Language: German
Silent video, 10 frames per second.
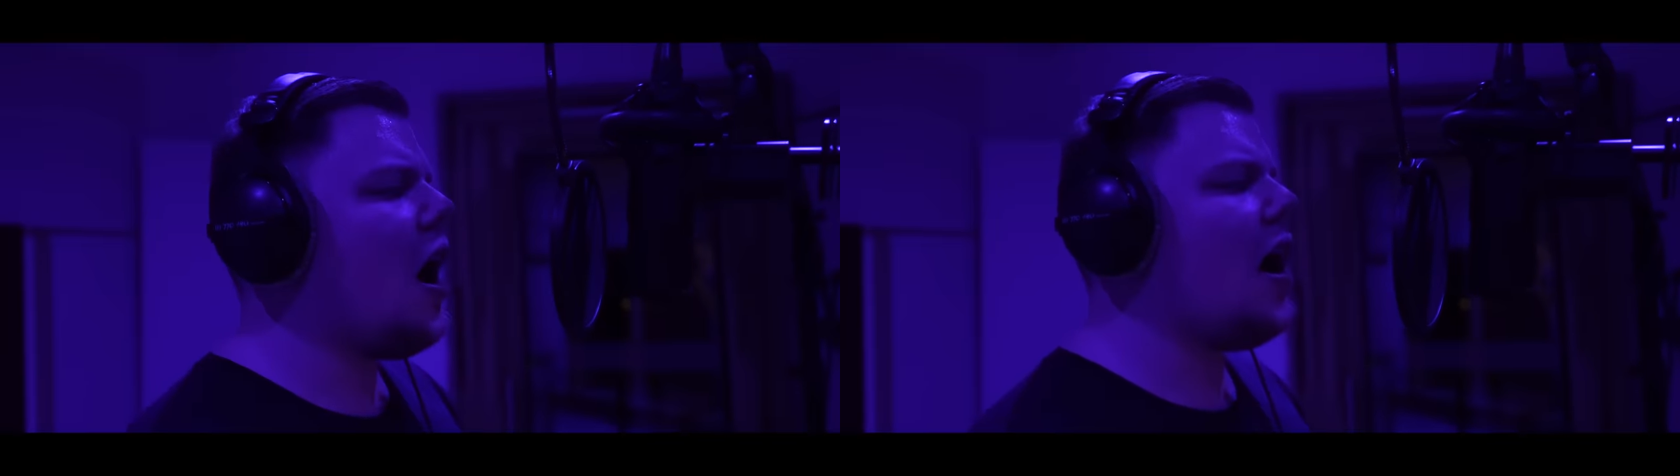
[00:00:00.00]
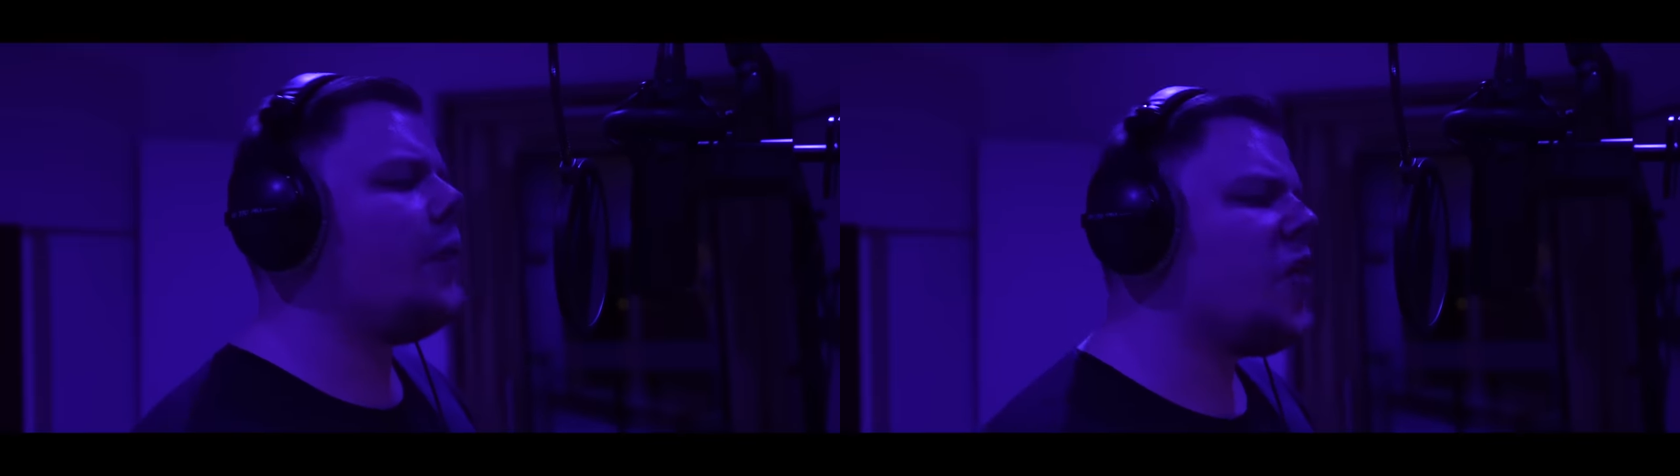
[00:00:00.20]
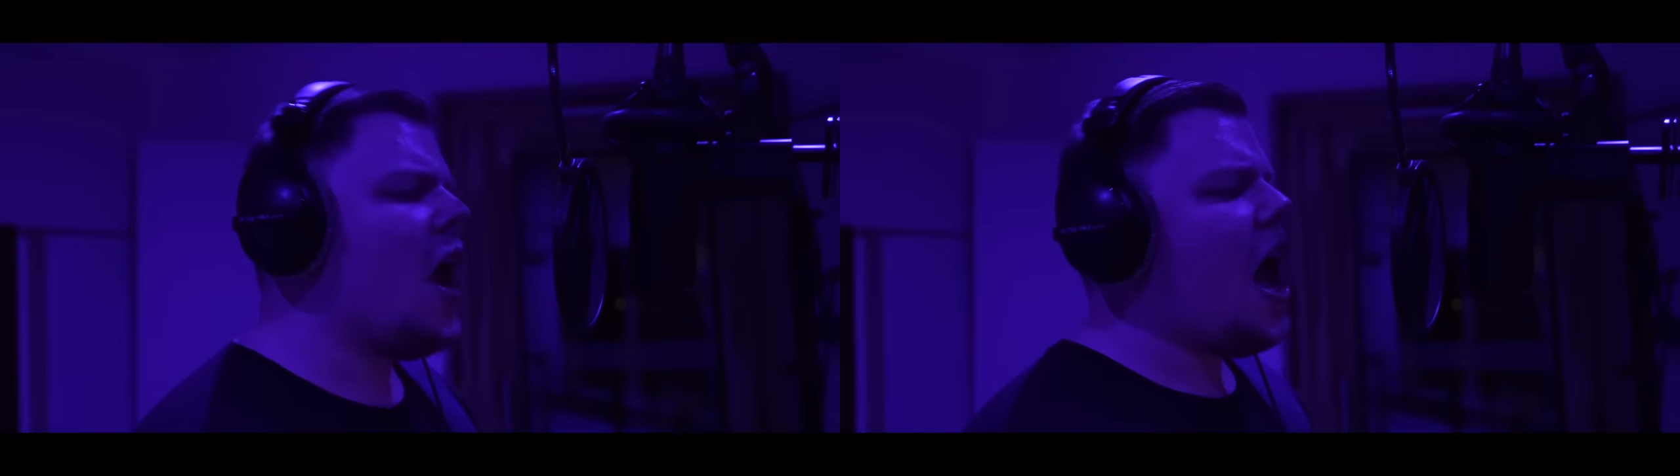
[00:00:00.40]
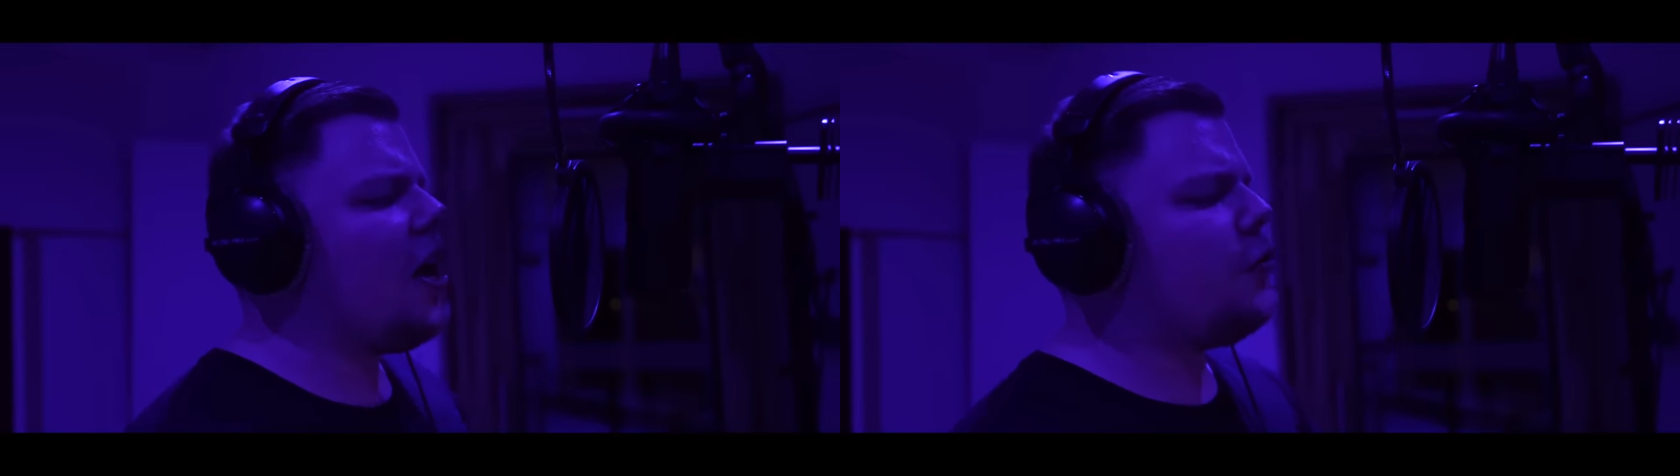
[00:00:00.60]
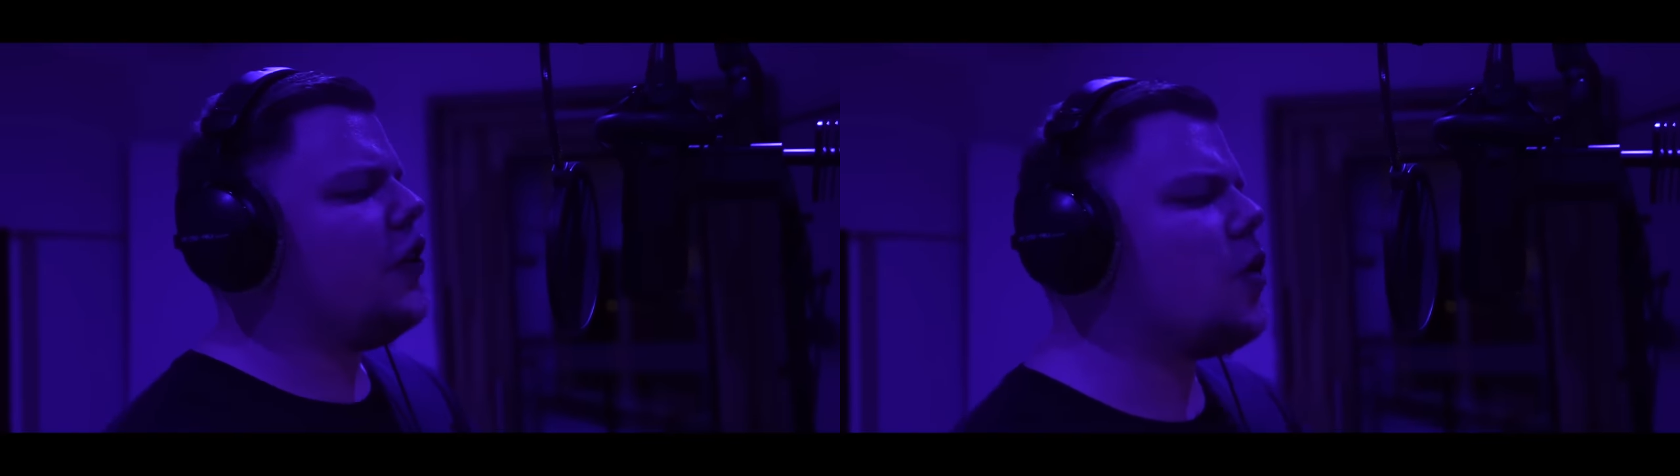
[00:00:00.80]
Ah,
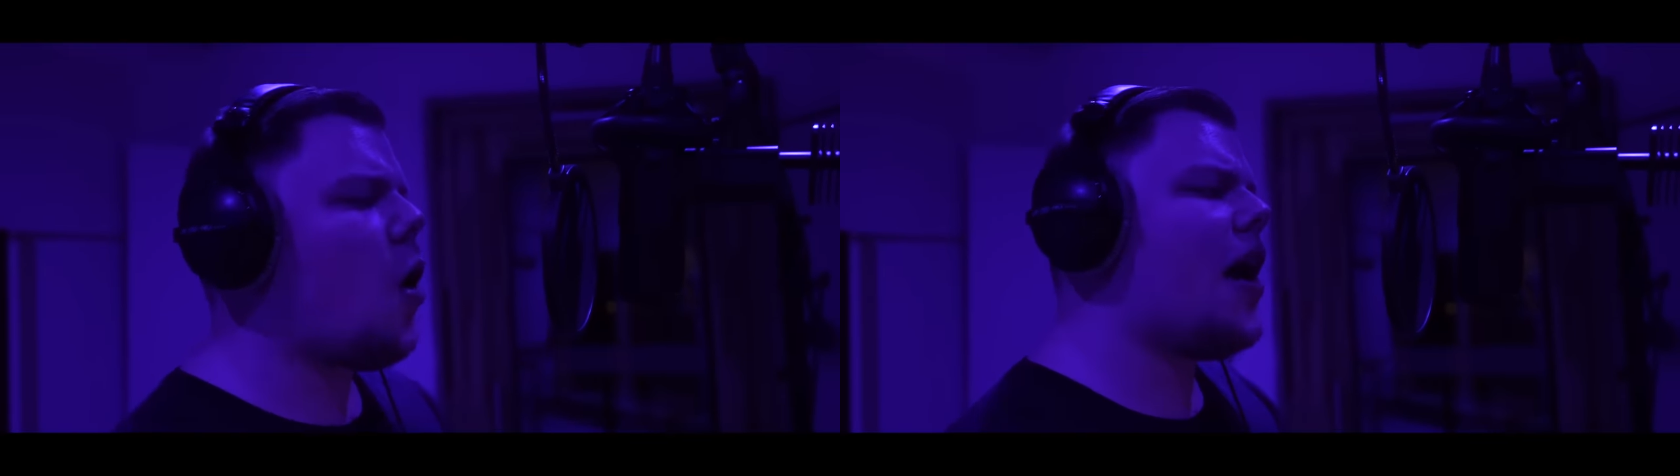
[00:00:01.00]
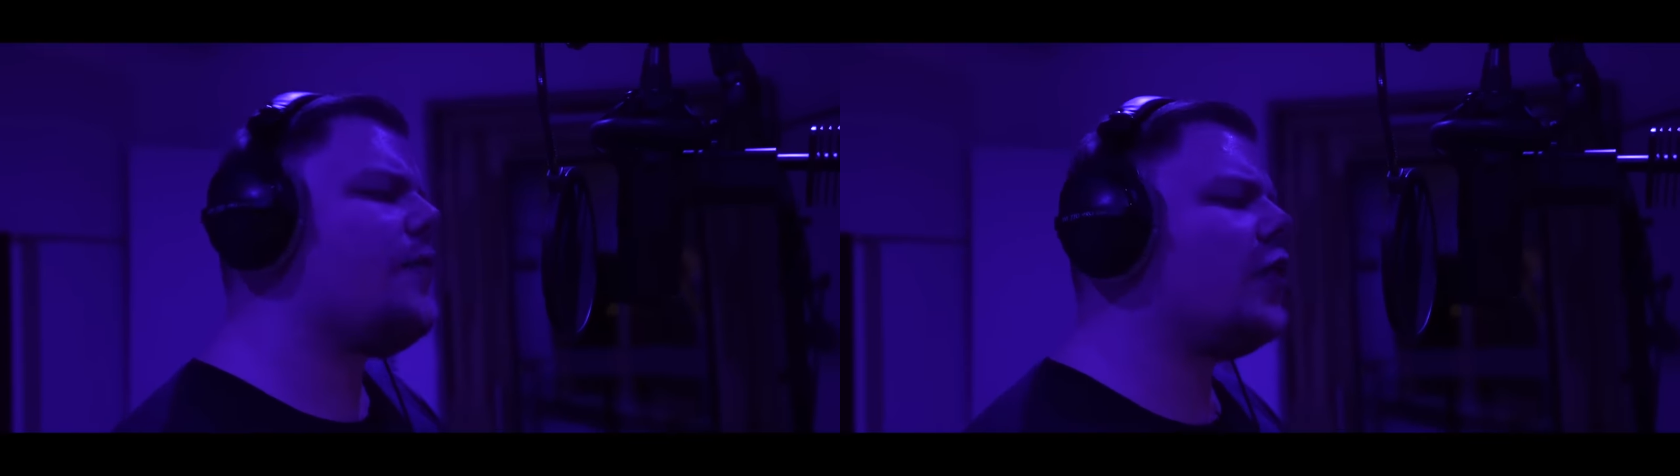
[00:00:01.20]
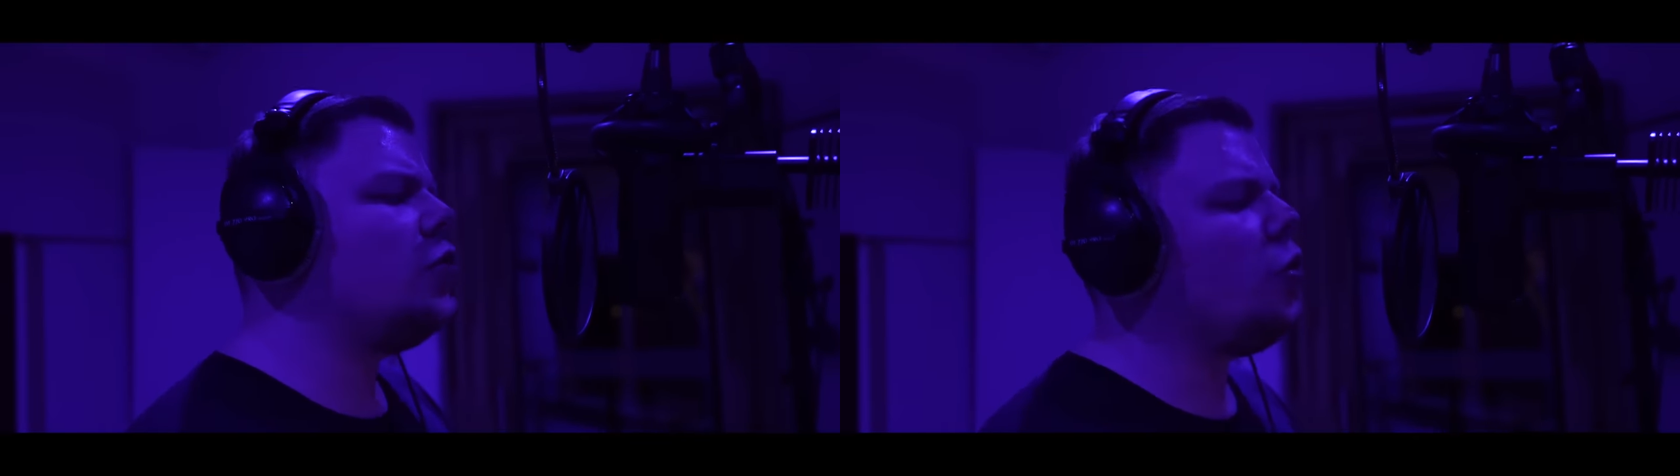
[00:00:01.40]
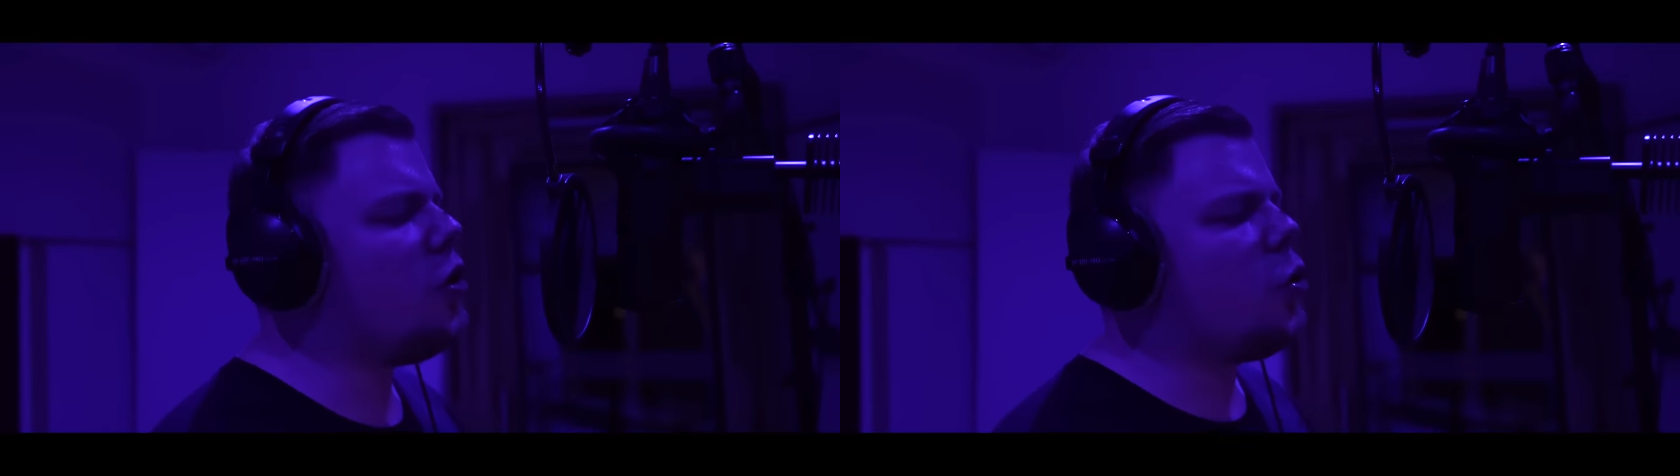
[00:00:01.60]
ich will doch einfach nur eine